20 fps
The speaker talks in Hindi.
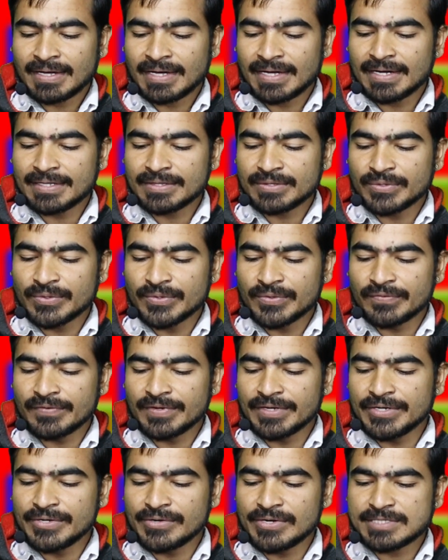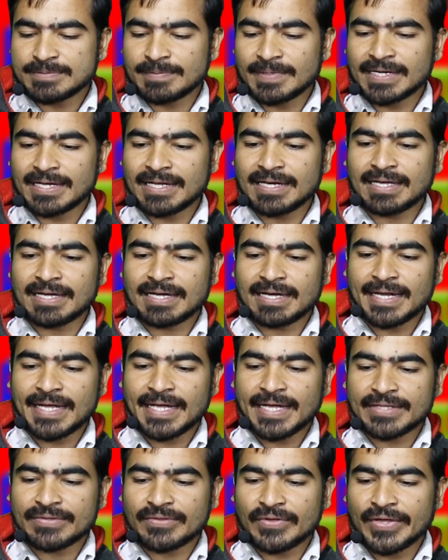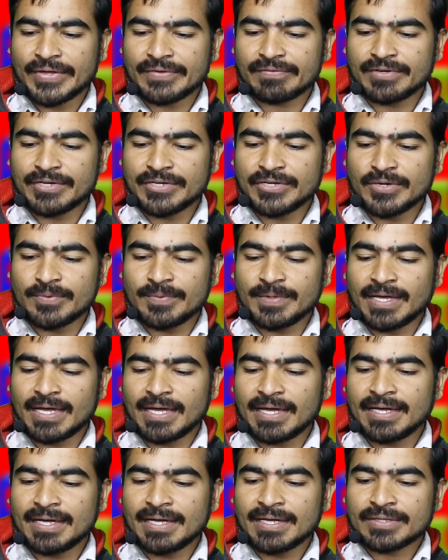अर्न थ्रू वीडियो इस पर क्लिक करेंगे तो ये वीडियो भी है